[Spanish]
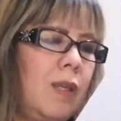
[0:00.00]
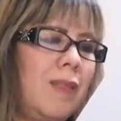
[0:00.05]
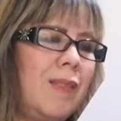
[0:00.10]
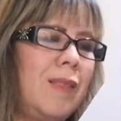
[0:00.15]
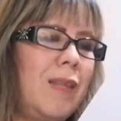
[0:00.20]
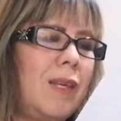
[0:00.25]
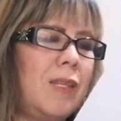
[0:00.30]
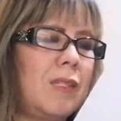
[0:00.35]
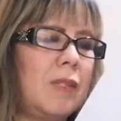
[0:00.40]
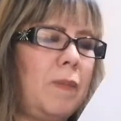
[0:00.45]

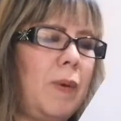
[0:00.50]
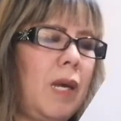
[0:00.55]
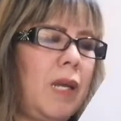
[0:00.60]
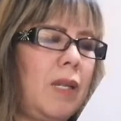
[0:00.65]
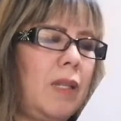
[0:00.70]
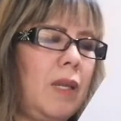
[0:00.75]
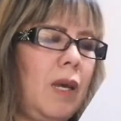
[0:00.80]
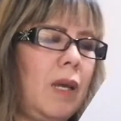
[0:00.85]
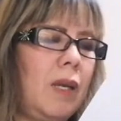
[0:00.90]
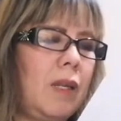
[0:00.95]

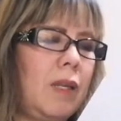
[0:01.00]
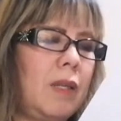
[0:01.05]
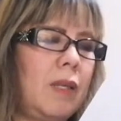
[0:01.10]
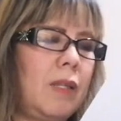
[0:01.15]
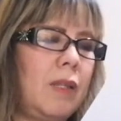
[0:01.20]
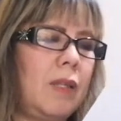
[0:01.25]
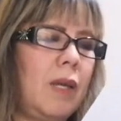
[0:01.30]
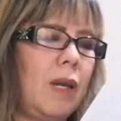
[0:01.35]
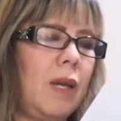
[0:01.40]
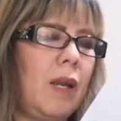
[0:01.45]
Desvainar,
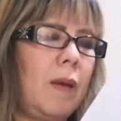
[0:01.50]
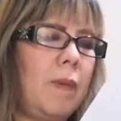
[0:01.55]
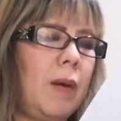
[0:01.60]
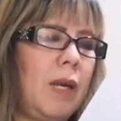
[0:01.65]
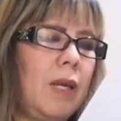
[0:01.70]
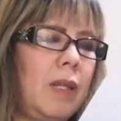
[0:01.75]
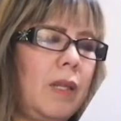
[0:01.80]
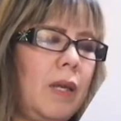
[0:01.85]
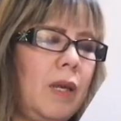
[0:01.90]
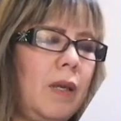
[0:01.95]
quitar la
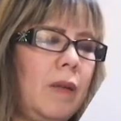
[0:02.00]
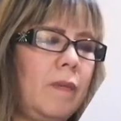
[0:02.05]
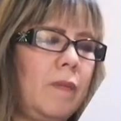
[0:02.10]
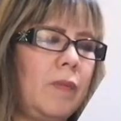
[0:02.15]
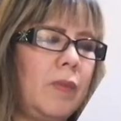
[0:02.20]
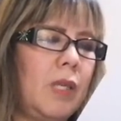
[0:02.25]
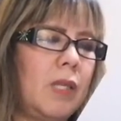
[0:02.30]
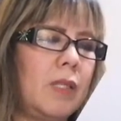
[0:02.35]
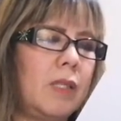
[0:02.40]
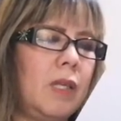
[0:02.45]
vaina
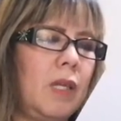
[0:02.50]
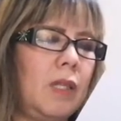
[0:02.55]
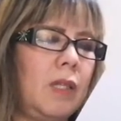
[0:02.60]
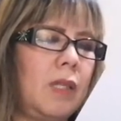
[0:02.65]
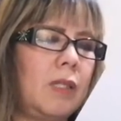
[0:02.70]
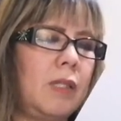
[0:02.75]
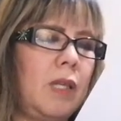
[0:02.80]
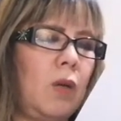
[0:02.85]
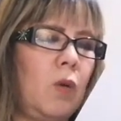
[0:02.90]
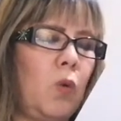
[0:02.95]
de
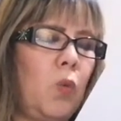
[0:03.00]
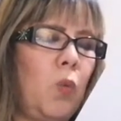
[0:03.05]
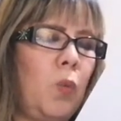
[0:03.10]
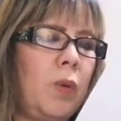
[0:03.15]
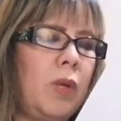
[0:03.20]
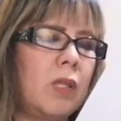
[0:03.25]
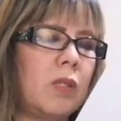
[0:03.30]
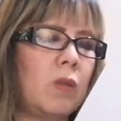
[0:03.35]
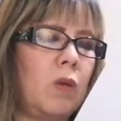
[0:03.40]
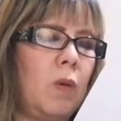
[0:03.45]
ciertas
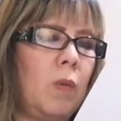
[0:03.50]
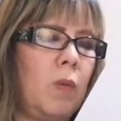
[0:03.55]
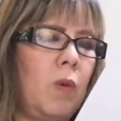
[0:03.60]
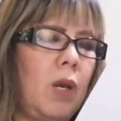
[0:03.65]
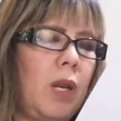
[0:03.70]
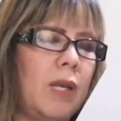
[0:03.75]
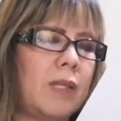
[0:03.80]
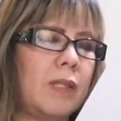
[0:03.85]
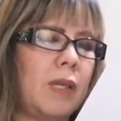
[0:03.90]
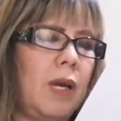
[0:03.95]
legumbres como
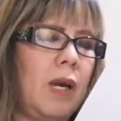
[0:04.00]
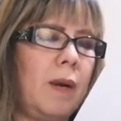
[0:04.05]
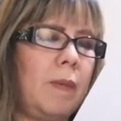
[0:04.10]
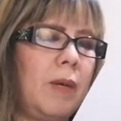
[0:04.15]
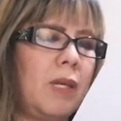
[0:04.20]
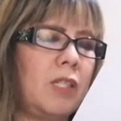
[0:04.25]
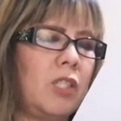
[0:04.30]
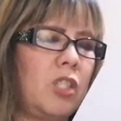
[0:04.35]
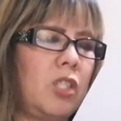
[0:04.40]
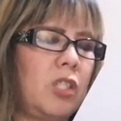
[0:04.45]
las
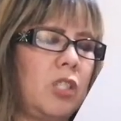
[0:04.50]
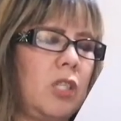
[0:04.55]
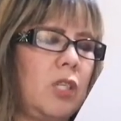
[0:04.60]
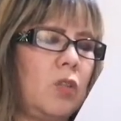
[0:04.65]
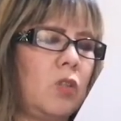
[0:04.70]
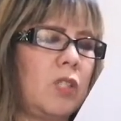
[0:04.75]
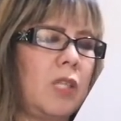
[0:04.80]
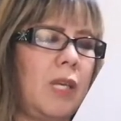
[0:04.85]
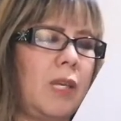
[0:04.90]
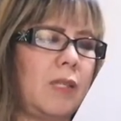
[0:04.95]
habas,
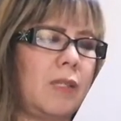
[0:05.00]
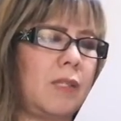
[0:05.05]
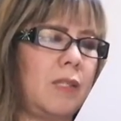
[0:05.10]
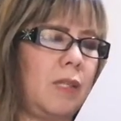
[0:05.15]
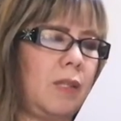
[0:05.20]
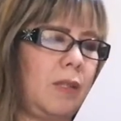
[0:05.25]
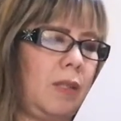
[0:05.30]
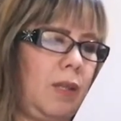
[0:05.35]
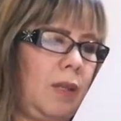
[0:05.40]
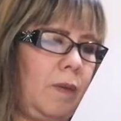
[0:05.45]
chícharos,
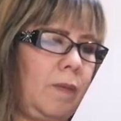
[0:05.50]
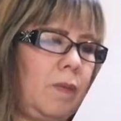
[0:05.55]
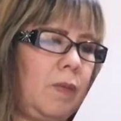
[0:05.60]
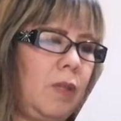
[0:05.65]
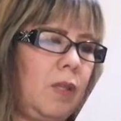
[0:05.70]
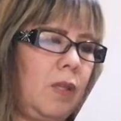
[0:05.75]
etc.